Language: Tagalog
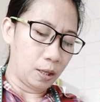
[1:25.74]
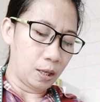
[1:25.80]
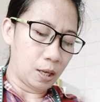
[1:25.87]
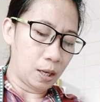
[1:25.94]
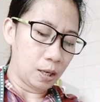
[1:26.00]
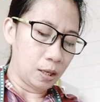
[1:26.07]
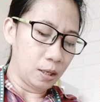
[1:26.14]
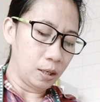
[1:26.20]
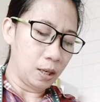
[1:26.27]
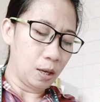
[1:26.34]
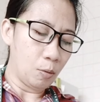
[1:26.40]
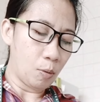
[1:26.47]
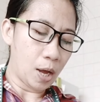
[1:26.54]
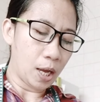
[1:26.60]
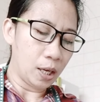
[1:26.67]
Yan.
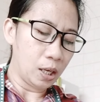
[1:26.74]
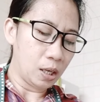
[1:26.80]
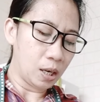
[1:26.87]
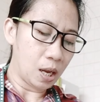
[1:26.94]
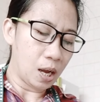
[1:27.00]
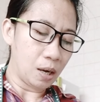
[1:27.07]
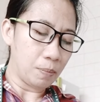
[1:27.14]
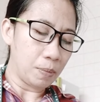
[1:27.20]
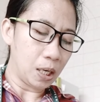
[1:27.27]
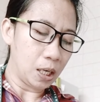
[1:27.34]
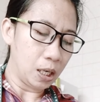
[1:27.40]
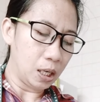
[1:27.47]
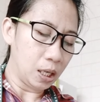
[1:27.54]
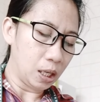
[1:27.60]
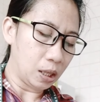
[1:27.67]
Hiwain ng
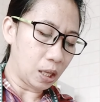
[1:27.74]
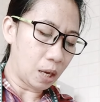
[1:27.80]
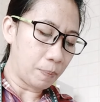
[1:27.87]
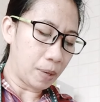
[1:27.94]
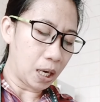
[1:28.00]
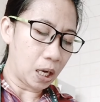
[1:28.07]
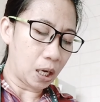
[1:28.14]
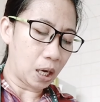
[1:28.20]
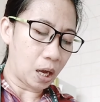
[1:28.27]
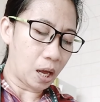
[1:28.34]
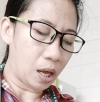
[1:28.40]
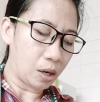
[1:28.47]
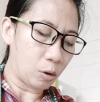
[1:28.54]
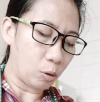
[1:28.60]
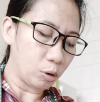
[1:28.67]
maliliit ang mga
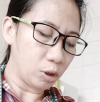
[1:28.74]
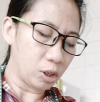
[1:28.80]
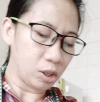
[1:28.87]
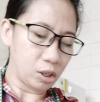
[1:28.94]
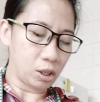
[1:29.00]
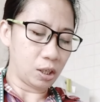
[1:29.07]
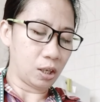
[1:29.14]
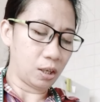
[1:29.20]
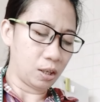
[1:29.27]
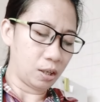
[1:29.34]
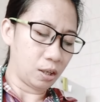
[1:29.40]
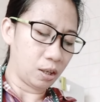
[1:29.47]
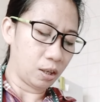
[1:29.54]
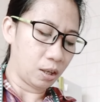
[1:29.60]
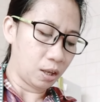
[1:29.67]
carrots.
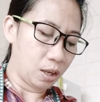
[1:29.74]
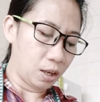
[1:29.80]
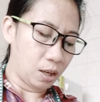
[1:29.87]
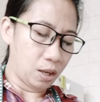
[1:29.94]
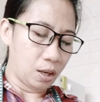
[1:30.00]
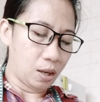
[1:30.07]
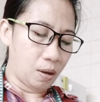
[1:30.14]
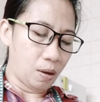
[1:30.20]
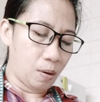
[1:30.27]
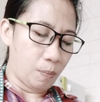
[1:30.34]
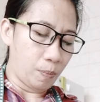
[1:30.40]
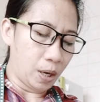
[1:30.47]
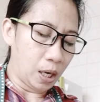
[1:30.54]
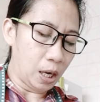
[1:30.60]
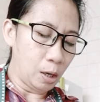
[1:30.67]

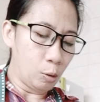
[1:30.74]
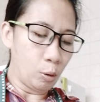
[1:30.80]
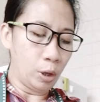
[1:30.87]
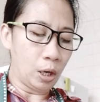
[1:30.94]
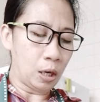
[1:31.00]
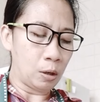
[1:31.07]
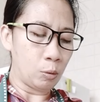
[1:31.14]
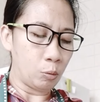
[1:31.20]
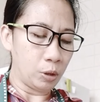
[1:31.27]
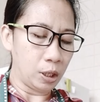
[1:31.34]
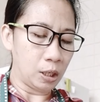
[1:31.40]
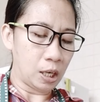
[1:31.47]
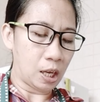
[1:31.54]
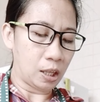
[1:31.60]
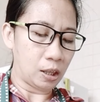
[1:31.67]

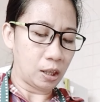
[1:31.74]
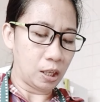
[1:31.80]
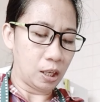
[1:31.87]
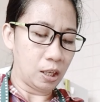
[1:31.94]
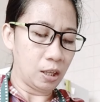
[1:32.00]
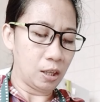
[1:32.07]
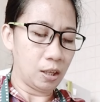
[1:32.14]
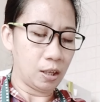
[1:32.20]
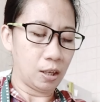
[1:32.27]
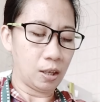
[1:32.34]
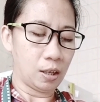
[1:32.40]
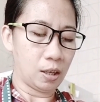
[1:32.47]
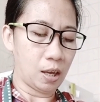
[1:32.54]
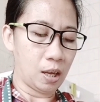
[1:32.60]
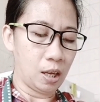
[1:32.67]
Paghaluin natin.
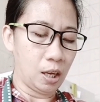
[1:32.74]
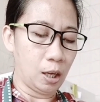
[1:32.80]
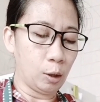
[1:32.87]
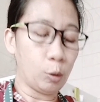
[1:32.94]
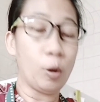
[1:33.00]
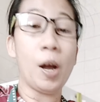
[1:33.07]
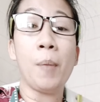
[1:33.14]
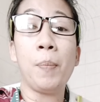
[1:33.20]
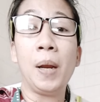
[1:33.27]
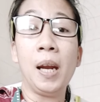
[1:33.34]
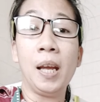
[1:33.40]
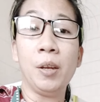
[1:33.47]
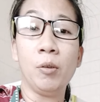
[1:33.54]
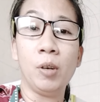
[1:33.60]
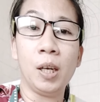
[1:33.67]
Ito nga
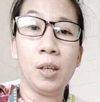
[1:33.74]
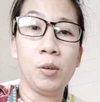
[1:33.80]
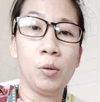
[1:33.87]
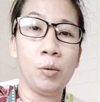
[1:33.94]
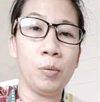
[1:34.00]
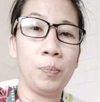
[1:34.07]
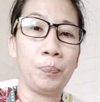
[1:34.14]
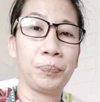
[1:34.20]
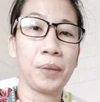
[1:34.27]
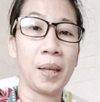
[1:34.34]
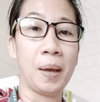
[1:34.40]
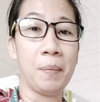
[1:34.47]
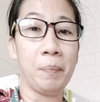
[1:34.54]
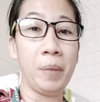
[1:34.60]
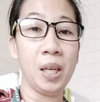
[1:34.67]
pala yung ano,
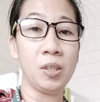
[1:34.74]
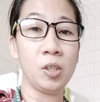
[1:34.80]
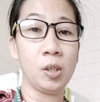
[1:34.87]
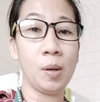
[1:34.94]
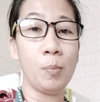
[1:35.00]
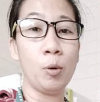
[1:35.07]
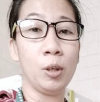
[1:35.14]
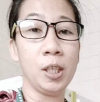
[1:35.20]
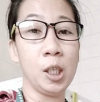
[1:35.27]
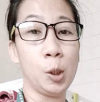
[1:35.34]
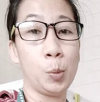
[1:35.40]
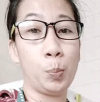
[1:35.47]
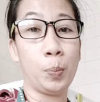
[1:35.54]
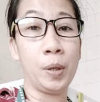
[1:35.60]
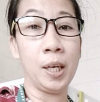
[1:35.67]
vegetable
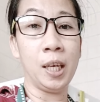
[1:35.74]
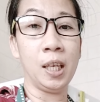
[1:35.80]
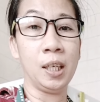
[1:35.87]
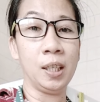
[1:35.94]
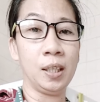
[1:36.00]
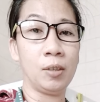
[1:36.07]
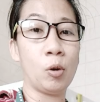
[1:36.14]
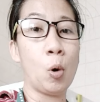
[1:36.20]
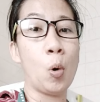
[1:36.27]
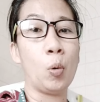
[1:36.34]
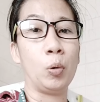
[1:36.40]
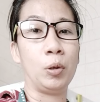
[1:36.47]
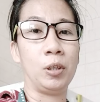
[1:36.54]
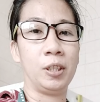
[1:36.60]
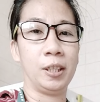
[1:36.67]
spring
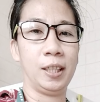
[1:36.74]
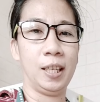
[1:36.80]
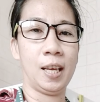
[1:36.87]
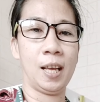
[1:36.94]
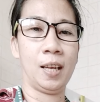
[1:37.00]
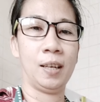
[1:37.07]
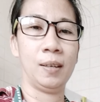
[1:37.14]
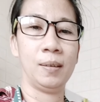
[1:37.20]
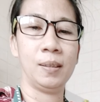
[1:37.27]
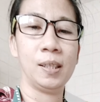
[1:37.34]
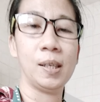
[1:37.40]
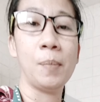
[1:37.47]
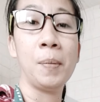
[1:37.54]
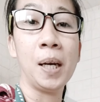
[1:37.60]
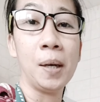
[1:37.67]
roll. Yan.
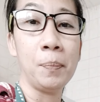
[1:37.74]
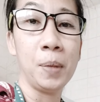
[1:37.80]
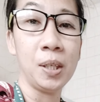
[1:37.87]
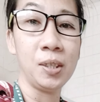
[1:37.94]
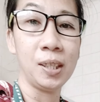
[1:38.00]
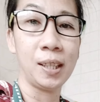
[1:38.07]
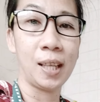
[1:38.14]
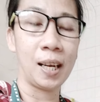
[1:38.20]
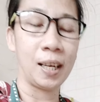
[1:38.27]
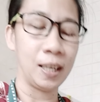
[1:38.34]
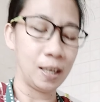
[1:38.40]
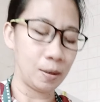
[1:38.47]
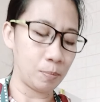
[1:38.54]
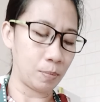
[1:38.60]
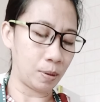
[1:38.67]
Sa mga
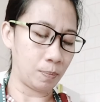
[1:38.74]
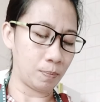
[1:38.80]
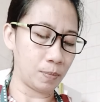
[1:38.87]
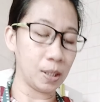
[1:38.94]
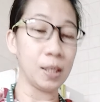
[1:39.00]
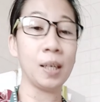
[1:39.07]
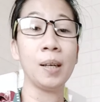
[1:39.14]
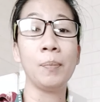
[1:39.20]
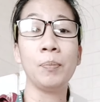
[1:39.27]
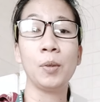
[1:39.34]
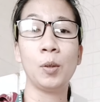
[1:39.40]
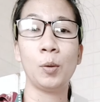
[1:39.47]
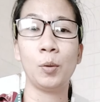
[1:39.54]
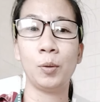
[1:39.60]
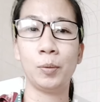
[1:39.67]
vegetarian. Masarap
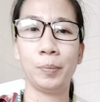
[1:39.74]
ito.